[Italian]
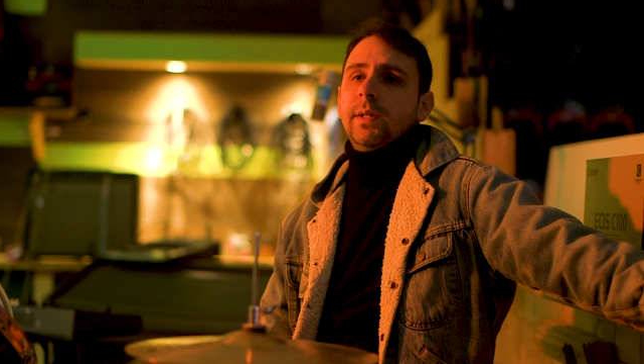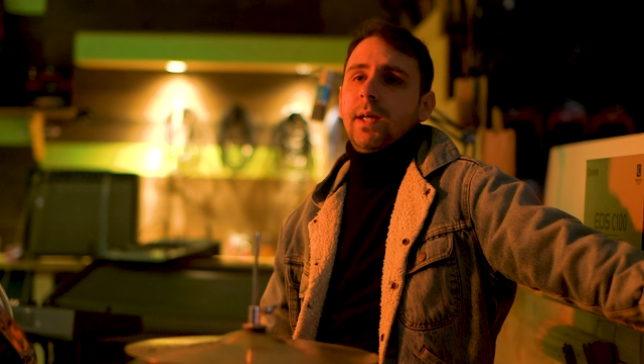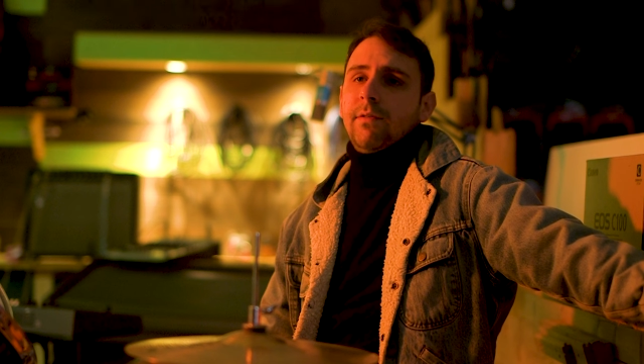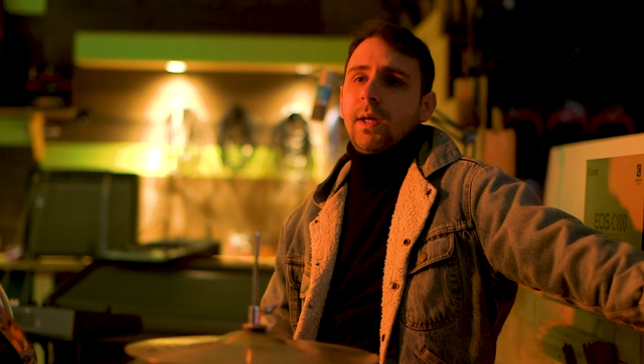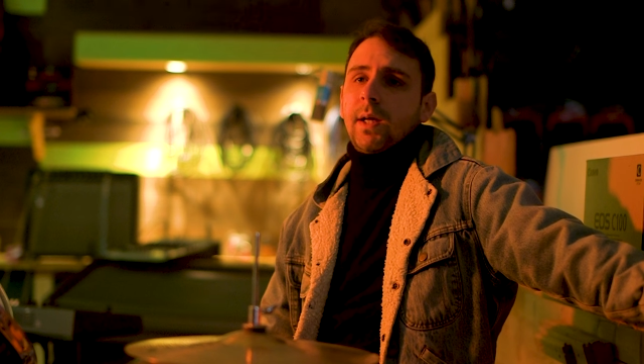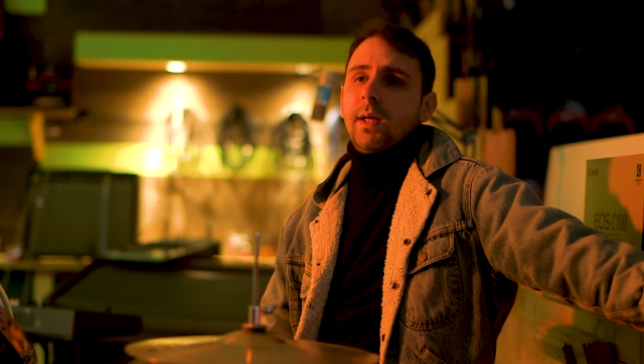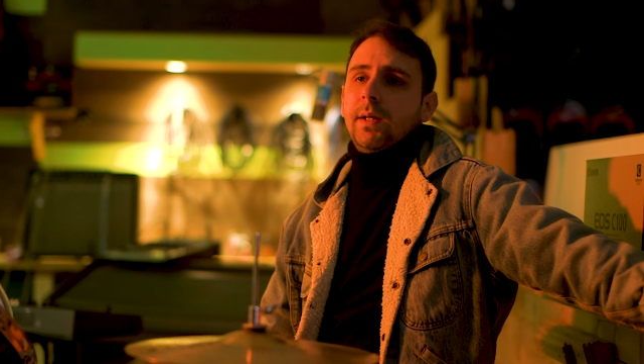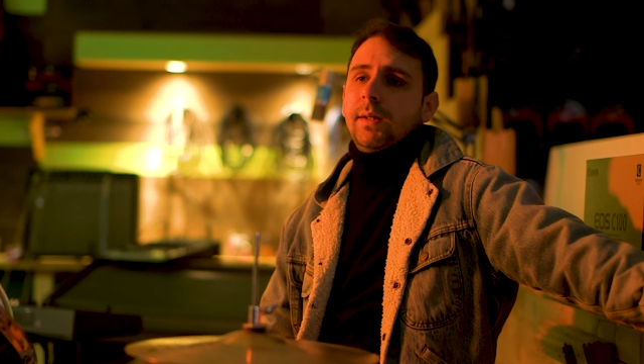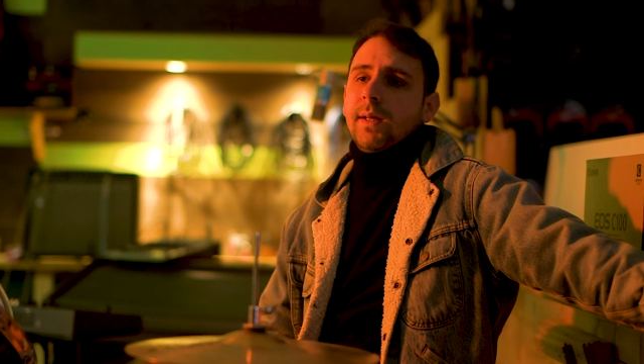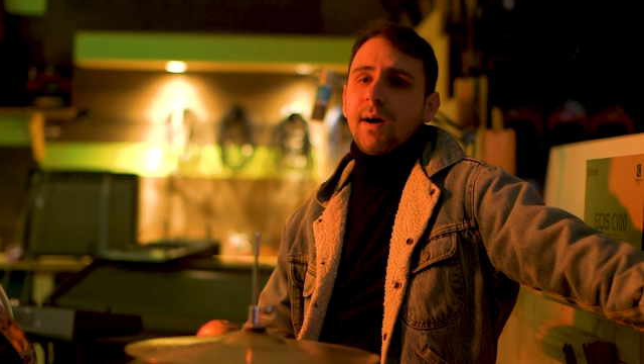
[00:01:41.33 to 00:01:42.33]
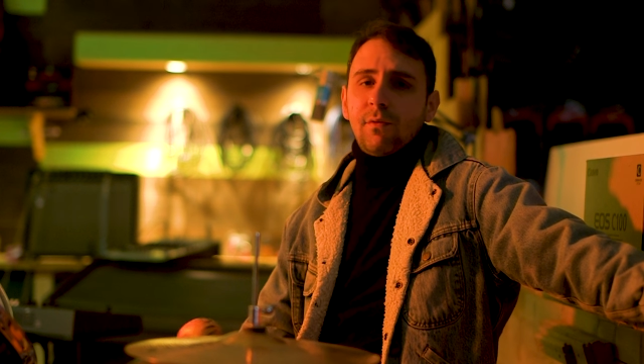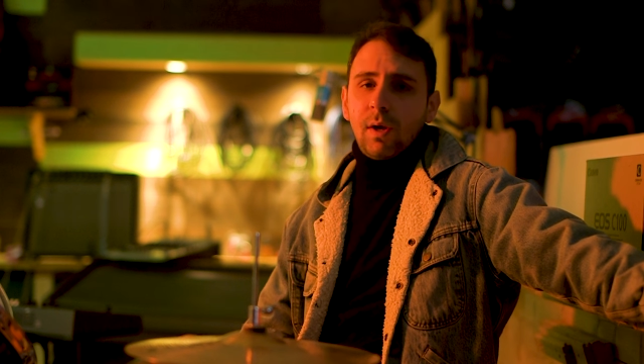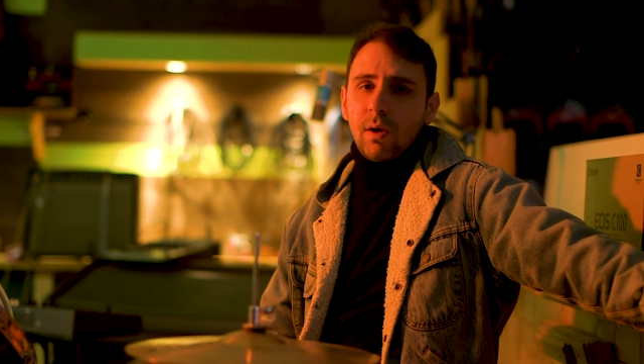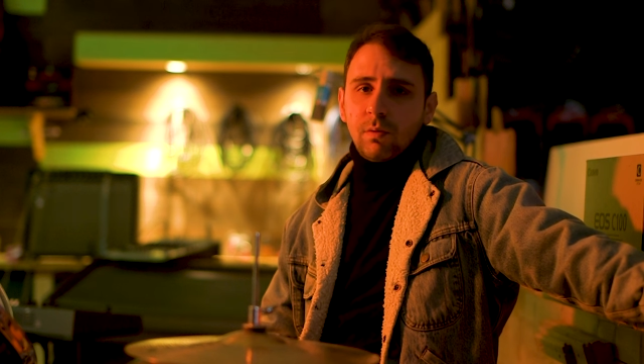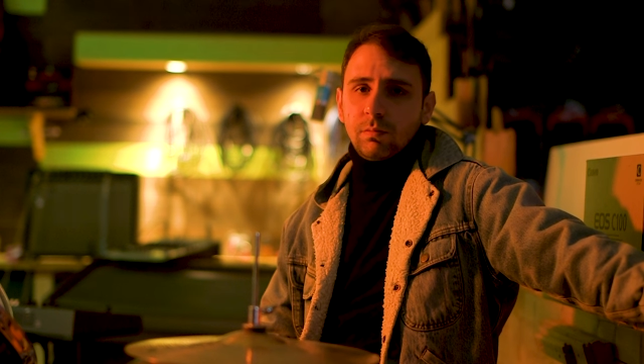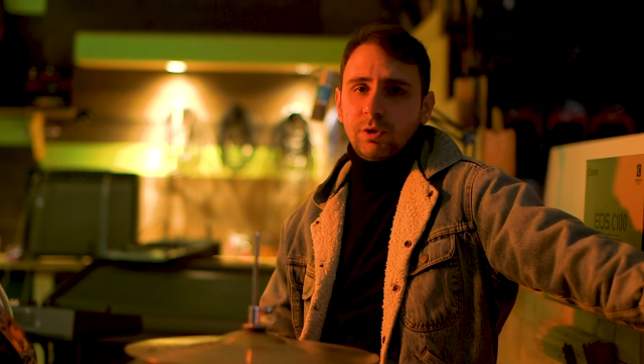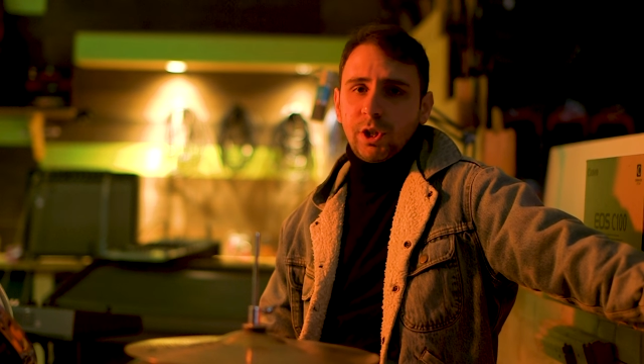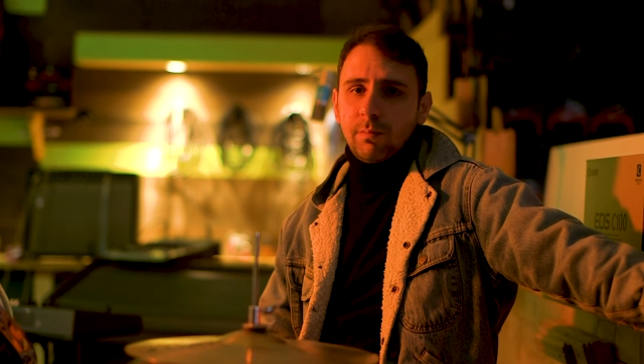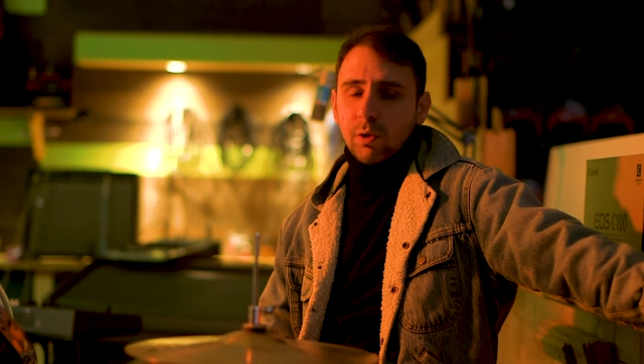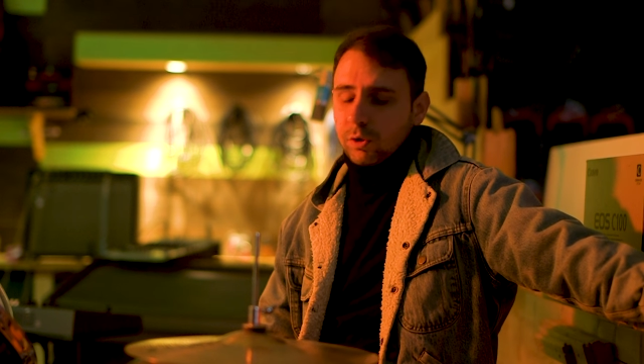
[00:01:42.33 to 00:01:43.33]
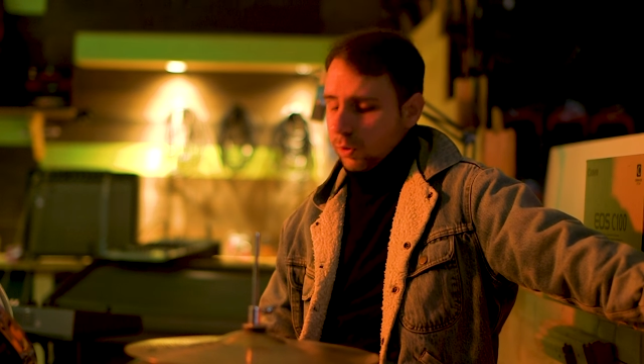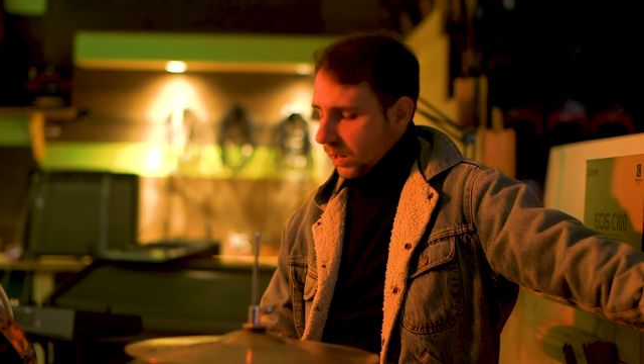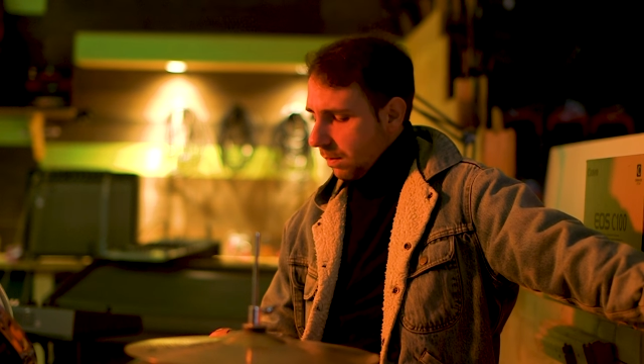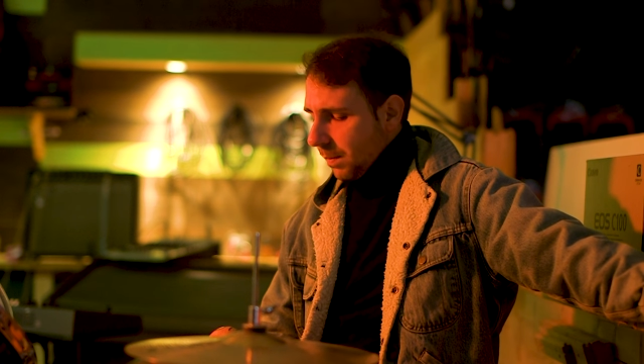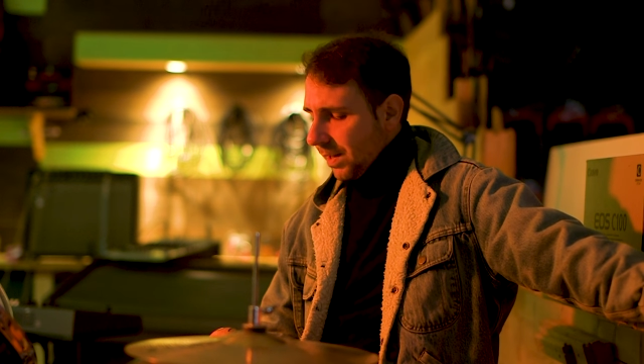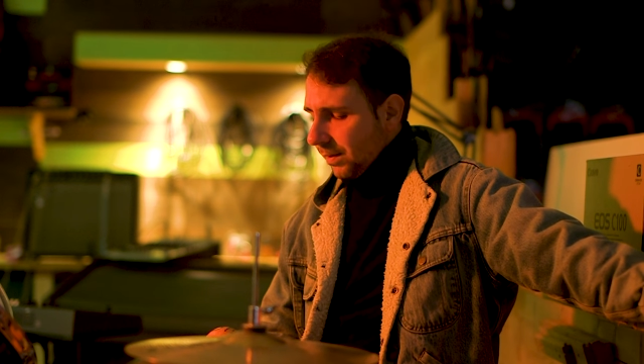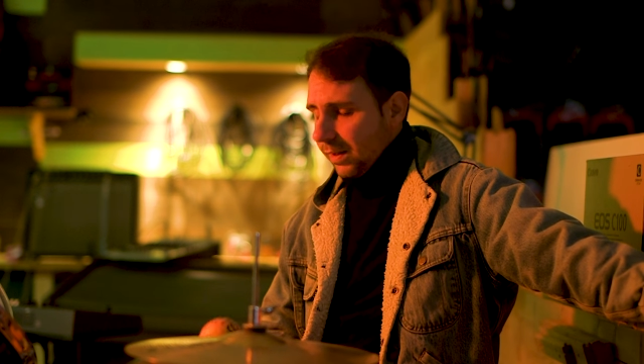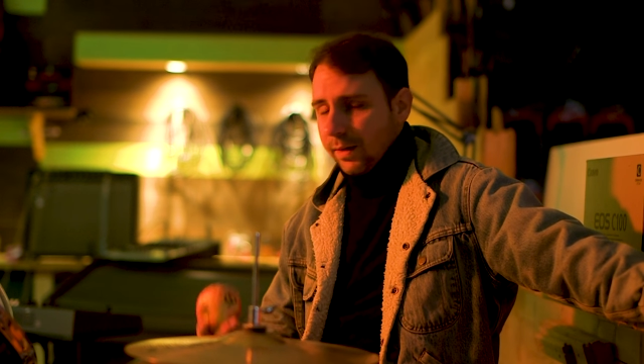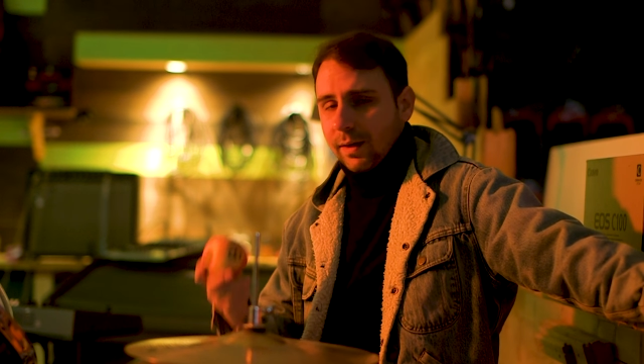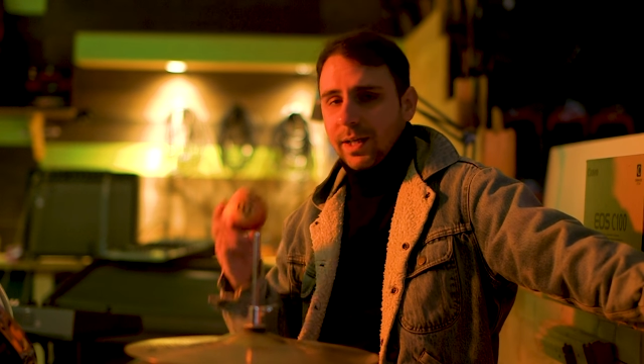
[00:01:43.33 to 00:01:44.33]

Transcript: di avere in tavola un cibo totalmente